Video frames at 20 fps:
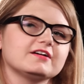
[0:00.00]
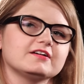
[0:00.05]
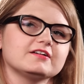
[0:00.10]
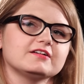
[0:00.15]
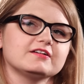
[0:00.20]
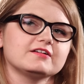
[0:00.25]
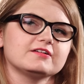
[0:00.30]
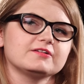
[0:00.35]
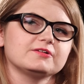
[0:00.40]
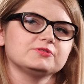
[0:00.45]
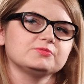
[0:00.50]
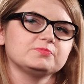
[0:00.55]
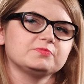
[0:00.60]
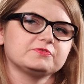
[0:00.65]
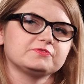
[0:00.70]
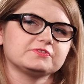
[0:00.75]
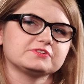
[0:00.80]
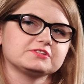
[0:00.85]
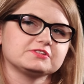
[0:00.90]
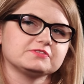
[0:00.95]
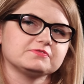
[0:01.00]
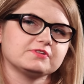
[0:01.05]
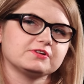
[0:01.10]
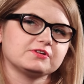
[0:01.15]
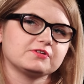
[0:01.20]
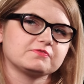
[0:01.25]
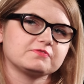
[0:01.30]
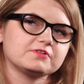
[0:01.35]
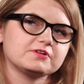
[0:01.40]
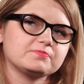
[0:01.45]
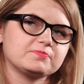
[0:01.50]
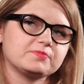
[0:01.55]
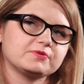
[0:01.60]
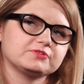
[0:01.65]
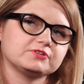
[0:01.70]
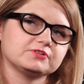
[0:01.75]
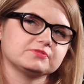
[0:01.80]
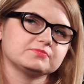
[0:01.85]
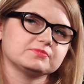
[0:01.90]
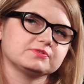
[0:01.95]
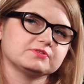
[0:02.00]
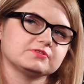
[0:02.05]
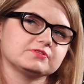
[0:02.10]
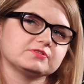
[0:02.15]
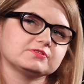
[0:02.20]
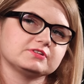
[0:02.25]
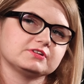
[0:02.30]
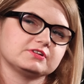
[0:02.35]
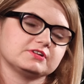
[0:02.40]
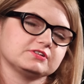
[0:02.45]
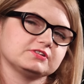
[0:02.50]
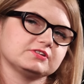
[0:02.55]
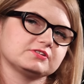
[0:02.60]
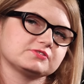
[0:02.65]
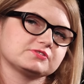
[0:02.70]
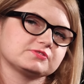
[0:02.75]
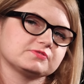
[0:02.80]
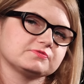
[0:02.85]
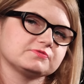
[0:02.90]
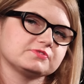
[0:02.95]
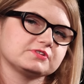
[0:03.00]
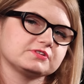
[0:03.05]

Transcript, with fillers: E, lub festiwalowe. Potem e, te rajdery są